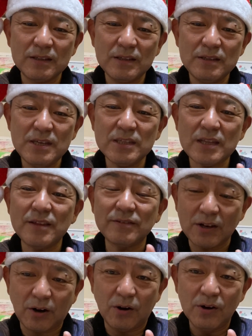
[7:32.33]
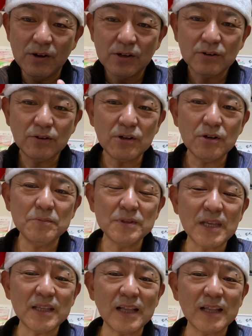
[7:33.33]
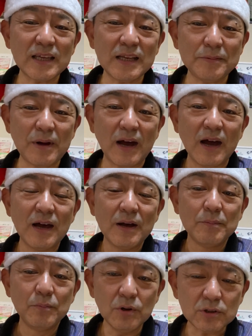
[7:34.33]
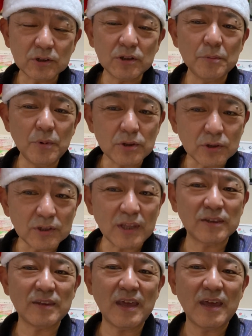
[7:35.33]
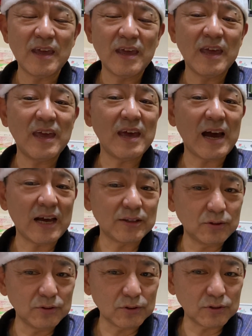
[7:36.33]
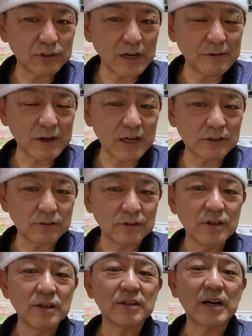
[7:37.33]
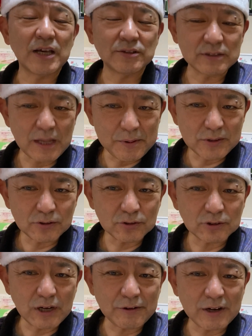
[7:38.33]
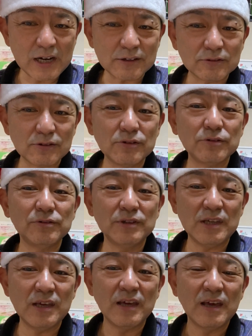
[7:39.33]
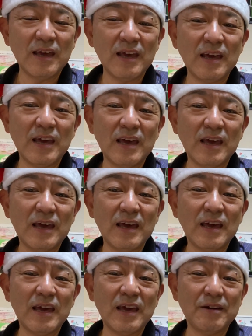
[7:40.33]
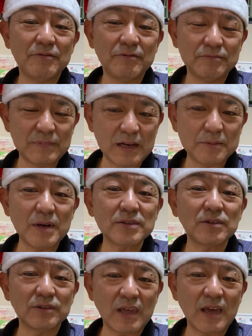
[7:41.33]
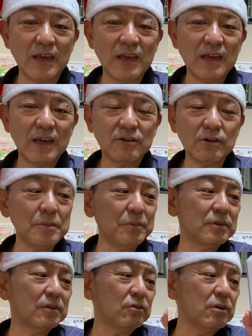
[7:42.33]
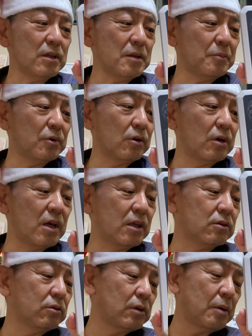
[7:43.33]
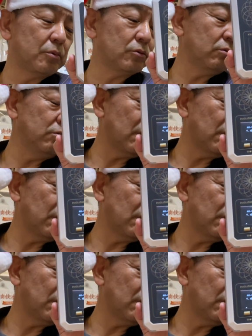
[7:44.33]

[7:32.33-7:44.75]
2.0、これを見ていただければ、もっともっとですね、えー、波動のことがわかる、カズタマのことがわかるというふうに、えー、なりますので、これも、これでも、えっ、ー、と、なんぼするん